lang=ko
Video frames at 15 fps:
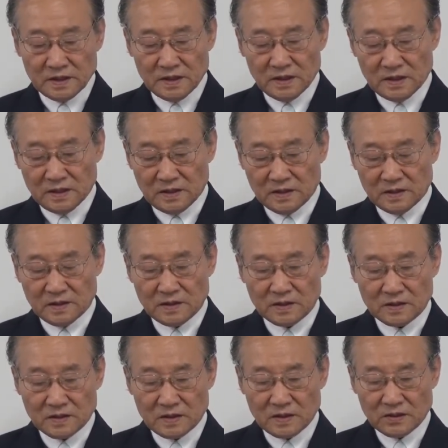이
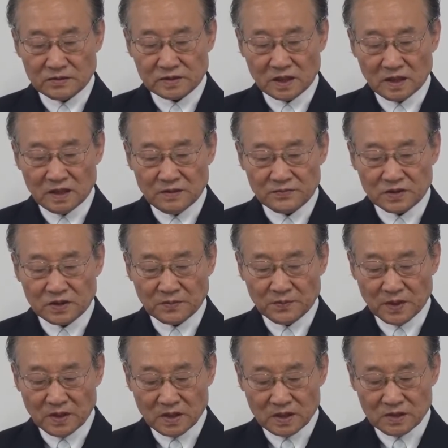예루살렘
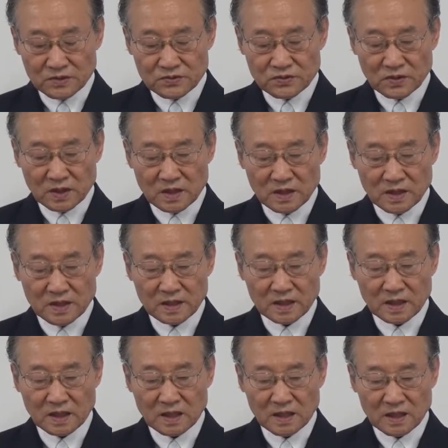성벽을 건축하려
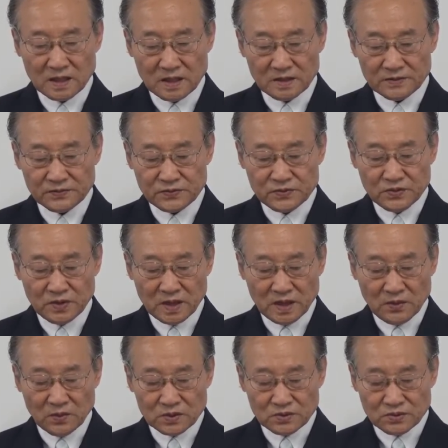하니까 주의 위
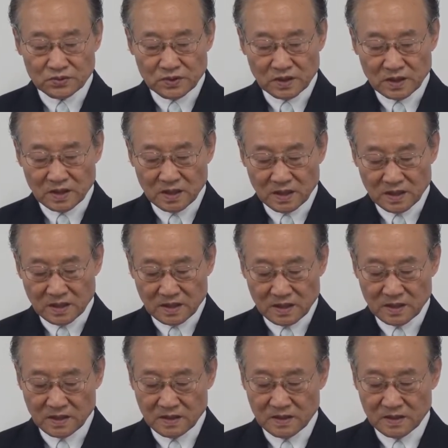원수들이